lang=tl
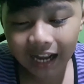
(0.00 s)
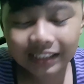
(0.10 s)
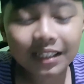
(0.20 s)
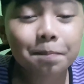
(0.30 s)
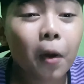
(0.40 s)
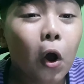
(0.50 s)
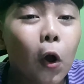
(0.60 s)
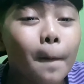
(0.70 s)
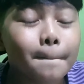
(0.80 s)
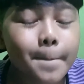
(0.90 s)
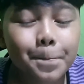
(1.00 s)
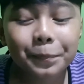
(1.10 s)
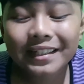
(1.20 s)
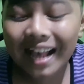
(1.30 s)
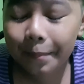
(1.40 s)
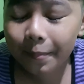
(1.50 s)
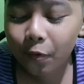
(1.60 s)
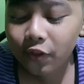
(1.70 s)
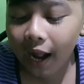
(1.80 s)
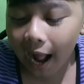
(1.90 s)
Kasi po, sabi
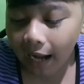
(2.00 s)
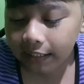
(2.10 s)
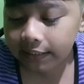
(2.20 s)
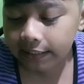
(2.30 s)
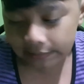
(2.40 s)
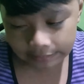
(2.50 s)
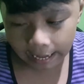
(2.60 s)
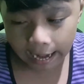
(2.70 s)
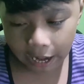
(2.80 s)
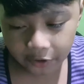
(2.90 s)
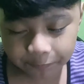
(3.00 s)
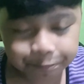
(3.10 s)
po ng aking ina,